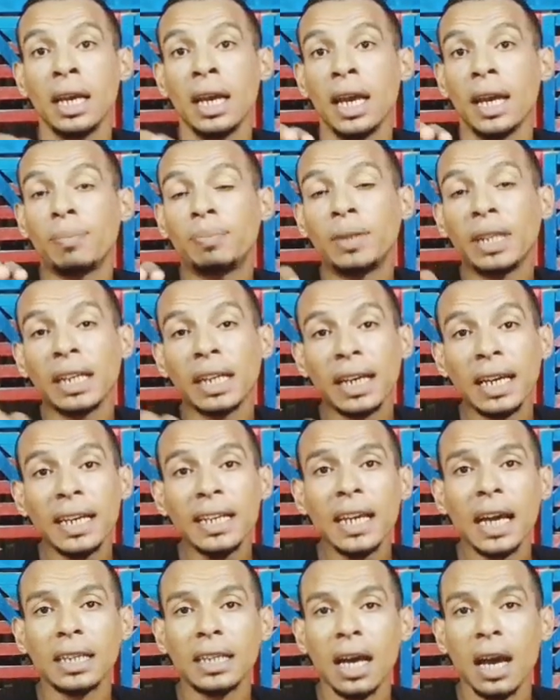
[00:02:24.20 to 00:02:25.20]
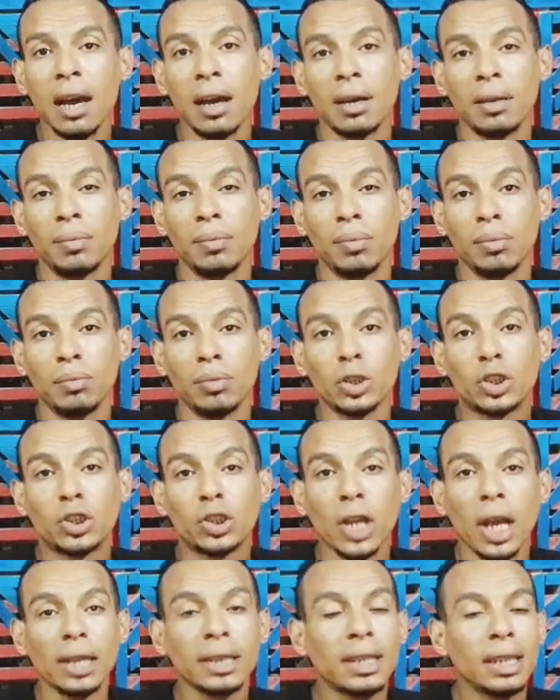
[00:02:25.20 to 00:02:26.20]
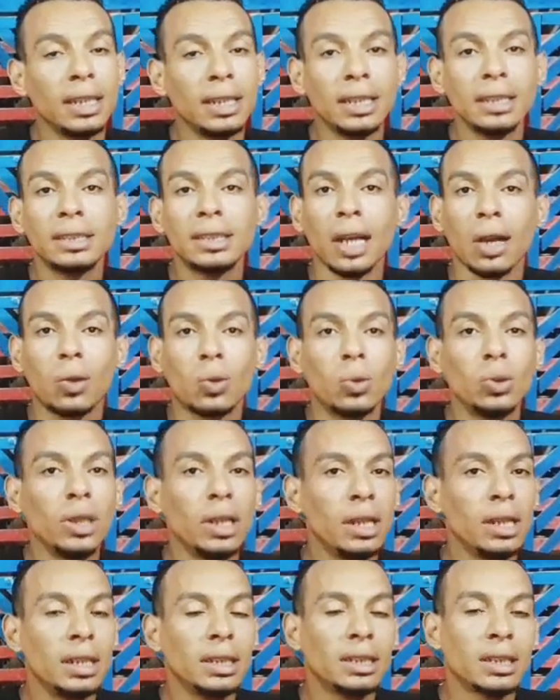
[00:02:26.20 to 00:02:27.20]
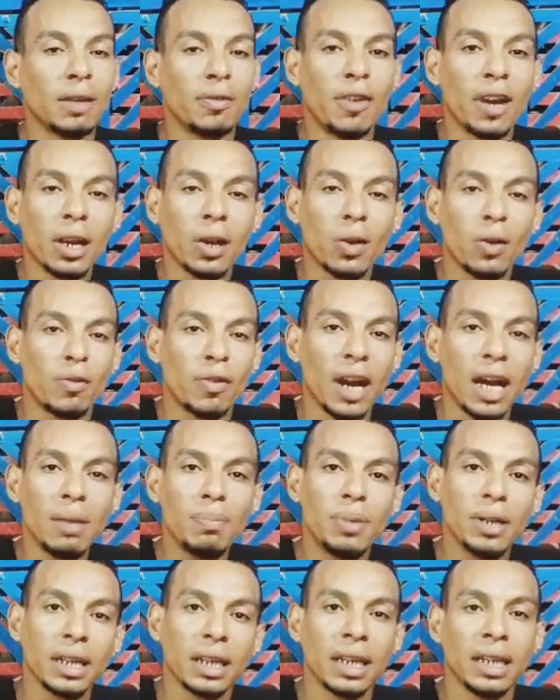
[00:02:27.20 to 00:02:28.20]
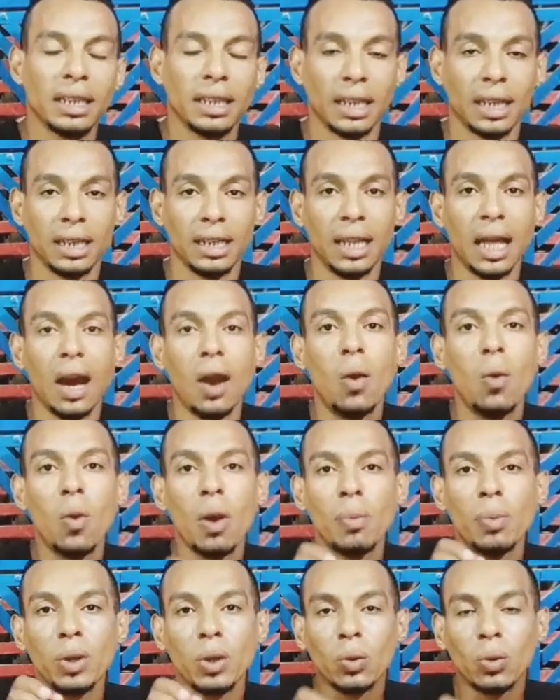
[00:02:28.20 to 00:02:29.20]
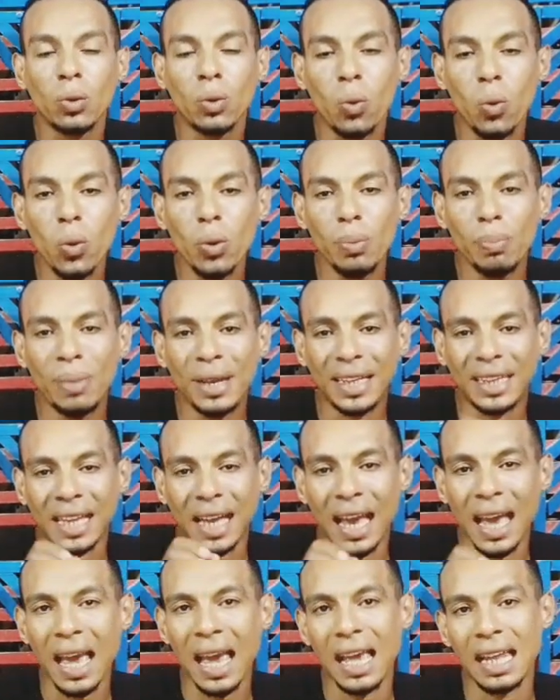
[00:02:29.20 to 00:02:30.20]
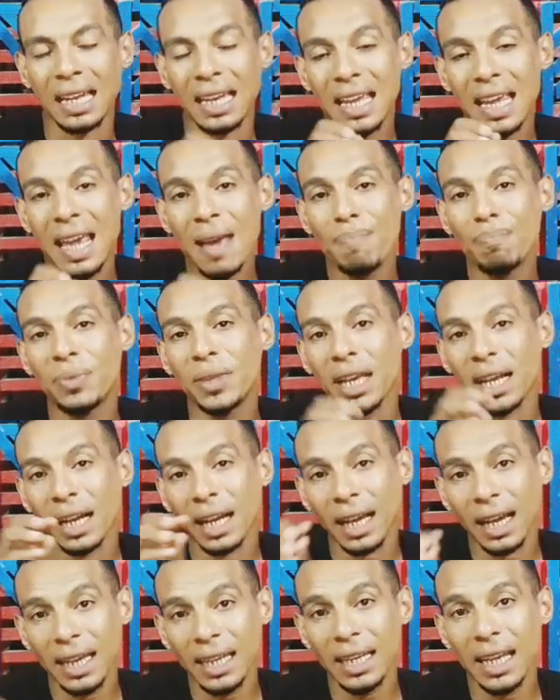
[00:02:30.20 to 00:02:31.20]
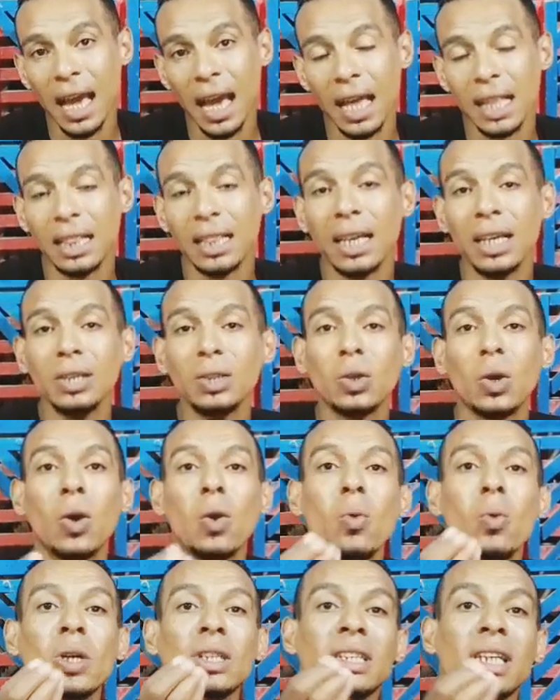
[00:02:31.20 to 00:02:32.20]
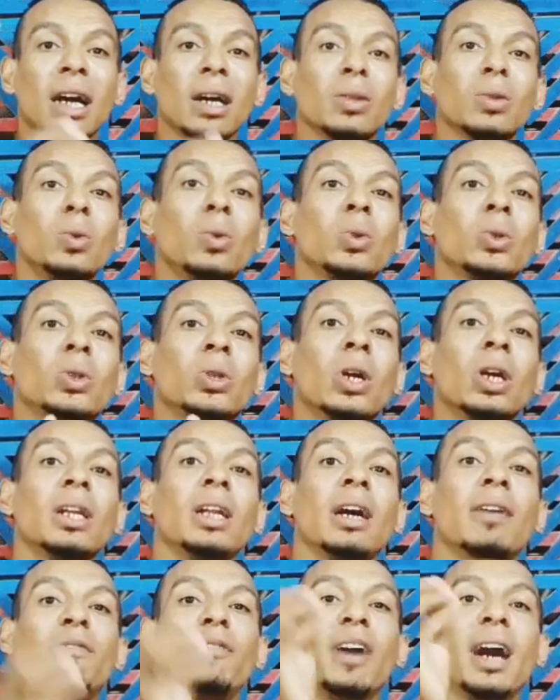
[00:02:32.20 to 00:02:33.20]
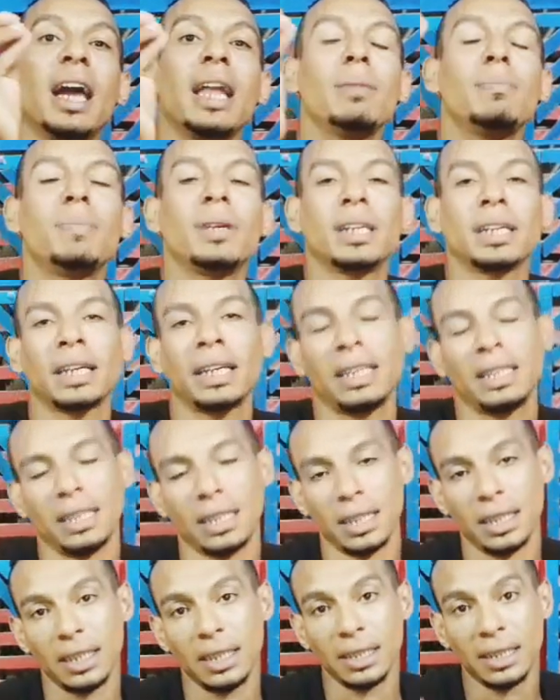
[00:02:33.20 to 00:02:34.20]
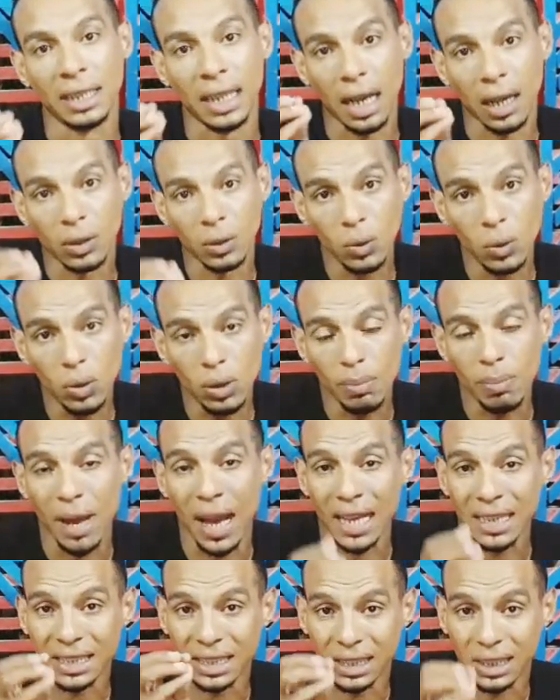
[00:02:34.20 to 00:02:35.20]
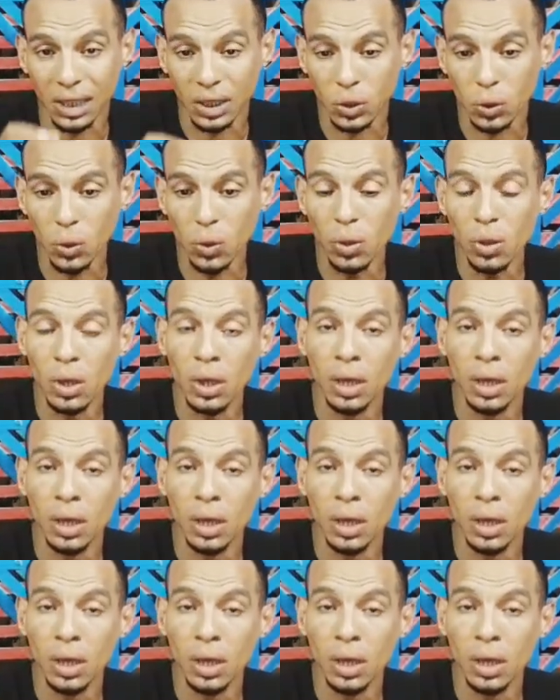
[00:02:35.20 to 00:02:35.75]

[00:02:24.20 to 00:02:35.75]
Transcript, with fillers: ابن الغية ده مش شرط اللي انت تكون اللي انت فارخه في قلب الغية لا هو بيكون بيتقال ابن الغية لان هو زغلول طالع في قلب الغية زغلول مأسسه